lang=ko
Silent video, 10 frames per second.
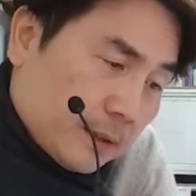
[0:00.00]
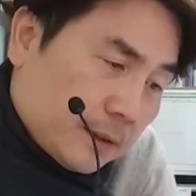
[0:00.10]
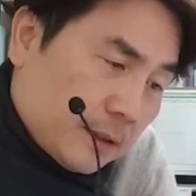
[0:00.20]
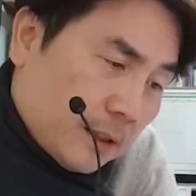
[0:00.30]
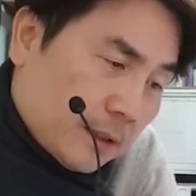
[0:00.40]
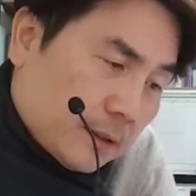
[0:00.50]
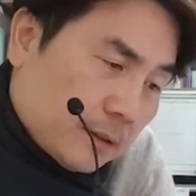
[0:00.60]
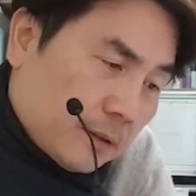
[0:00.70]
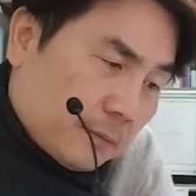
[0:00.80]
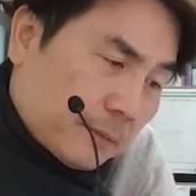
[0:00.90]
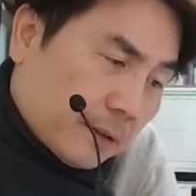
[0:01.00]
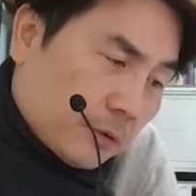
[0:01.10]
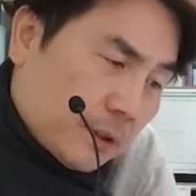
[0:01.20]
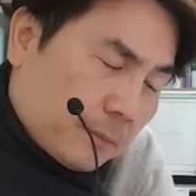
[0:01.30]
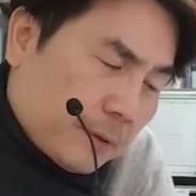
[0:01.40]
시장에서는
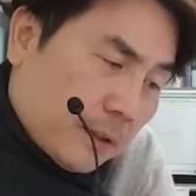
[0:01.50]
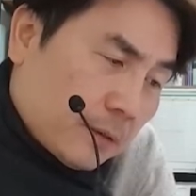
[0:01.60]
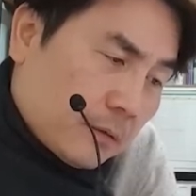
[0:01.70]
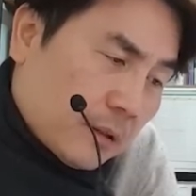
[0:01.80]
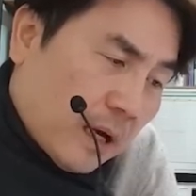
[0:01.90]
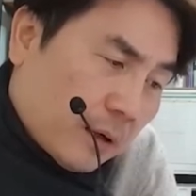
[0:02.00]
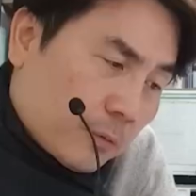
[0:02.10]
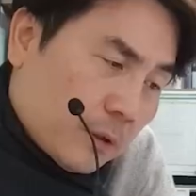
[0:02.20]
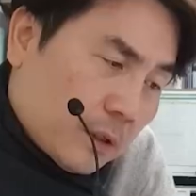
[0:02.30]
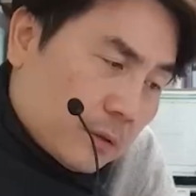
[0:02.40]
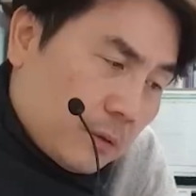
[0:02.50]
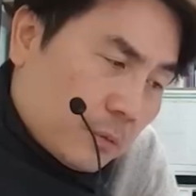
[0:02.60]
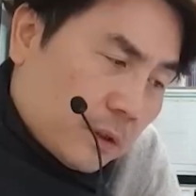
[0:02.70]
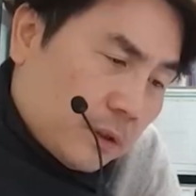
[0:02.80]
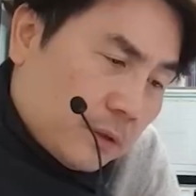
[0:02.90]
반도체 업황 악화를
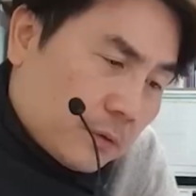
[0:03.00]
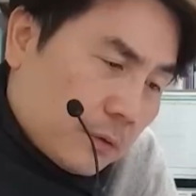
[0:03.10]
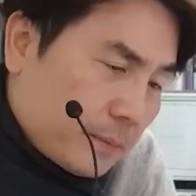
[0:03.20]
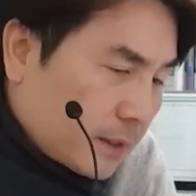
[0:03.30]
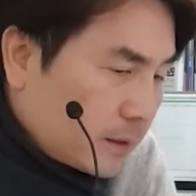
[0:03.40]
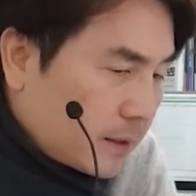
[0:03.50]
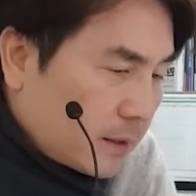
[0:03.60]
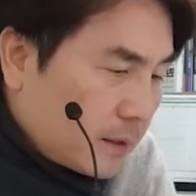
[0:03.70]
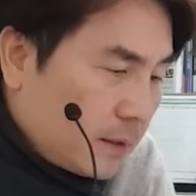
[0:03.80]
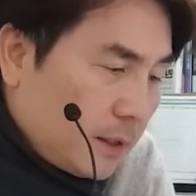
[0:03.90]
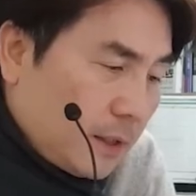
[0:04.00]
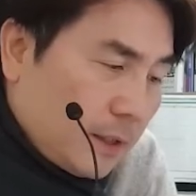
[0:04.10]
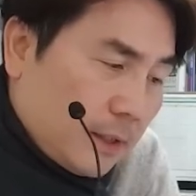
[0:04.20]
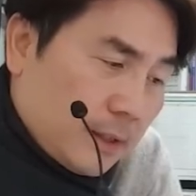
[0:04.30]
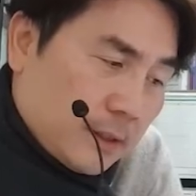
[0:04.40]
원인으로 봤다.
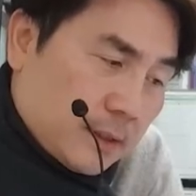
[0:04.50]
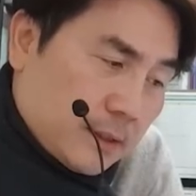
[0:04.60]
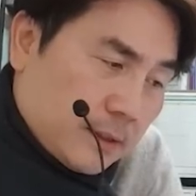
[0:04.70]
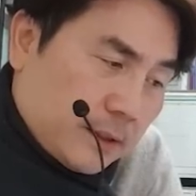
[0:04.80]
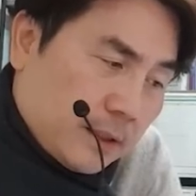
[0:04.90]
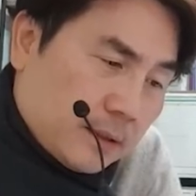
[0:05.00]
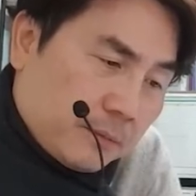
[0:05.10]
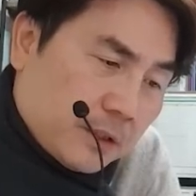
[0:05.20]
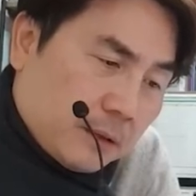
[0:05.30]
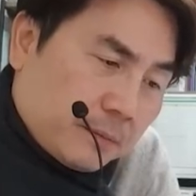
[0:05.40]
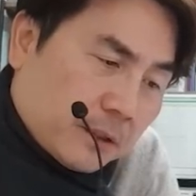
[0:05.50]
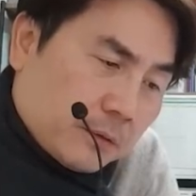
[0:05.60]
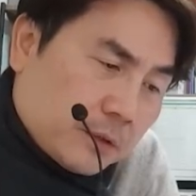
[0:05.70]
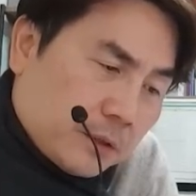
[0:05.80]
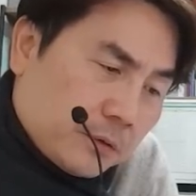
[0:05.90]
티에스엠씨는
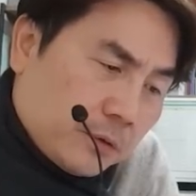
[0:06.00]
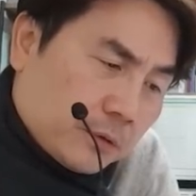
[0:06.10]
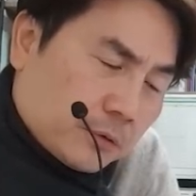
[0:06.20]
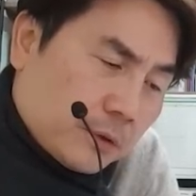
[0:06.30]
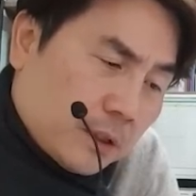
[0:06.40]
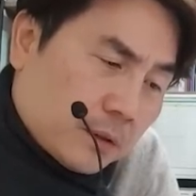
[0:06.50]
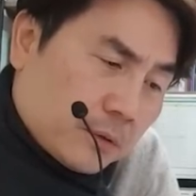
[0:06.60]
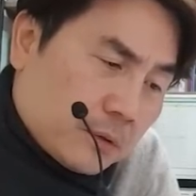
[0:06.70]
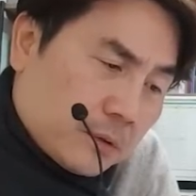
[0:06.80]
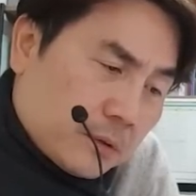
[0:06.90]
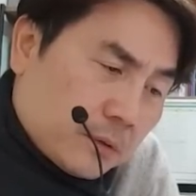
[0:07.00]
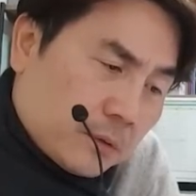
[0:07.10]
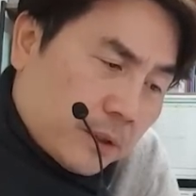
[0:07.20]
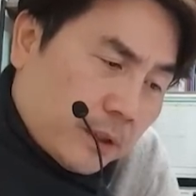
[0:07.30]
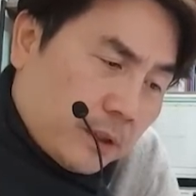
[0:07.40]
반도체 수요 둔화로
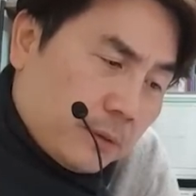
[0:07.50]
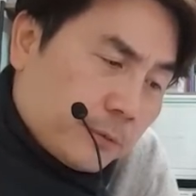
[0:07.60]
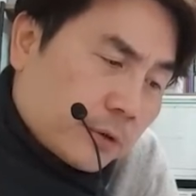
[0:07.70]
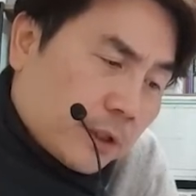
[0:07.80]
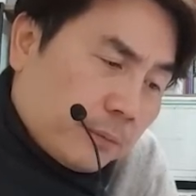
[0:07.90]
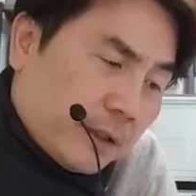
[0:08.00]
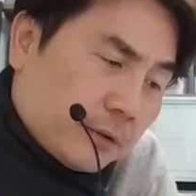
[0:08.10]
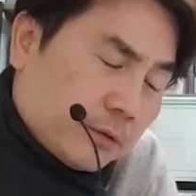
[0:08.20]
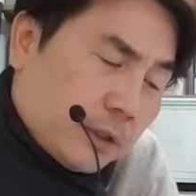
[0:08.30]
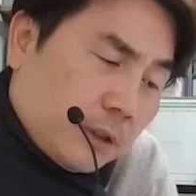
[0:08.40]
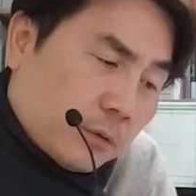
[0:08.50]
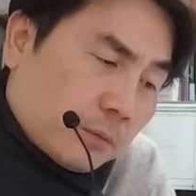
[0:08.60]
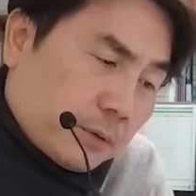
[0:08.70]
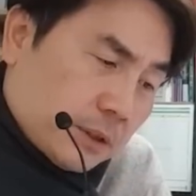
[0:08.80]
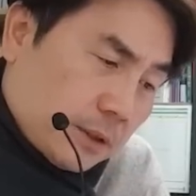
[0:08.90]
올해 일 분기 매출이 오
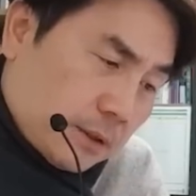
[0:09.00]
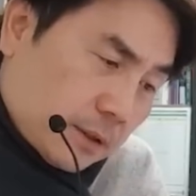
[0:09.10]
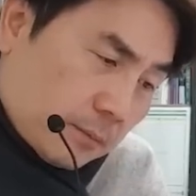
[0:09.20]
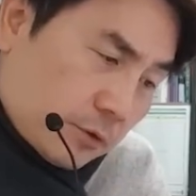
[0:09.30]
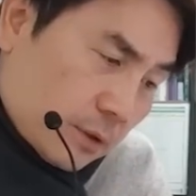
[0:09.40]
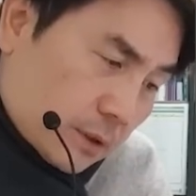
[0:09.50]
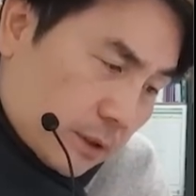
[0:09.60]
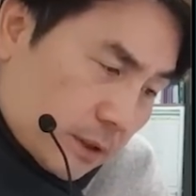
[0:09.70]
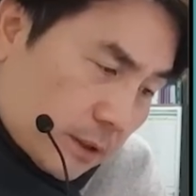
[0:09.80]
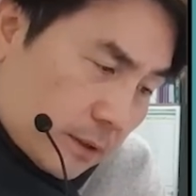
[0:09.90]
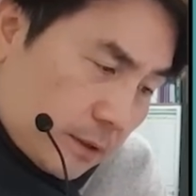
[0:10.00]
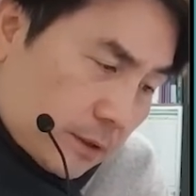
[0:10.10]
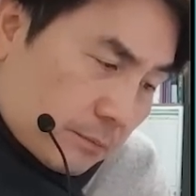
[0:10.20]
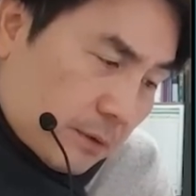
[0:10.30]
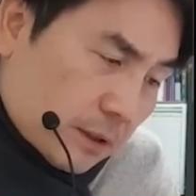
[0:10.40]
퍼센트 감소할 것이라는
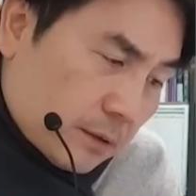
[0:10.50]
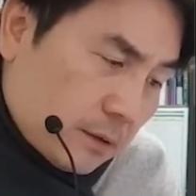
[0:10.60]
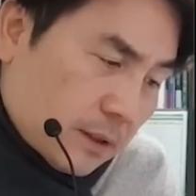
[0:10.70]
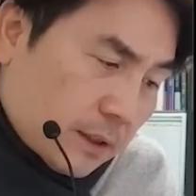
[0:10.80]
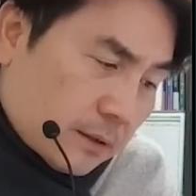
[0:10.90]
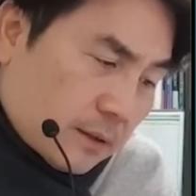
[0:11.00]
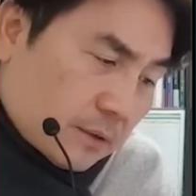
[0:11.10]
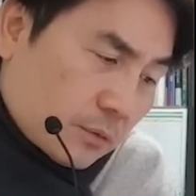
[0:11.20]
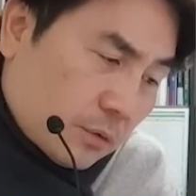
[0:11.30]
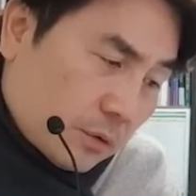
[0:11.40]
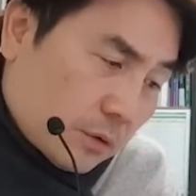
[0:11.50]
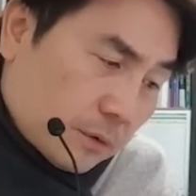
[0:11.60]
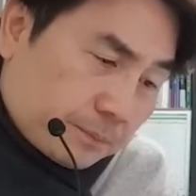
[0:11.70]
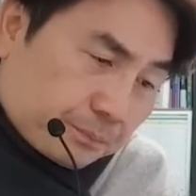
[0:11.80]
전망을 내놨고,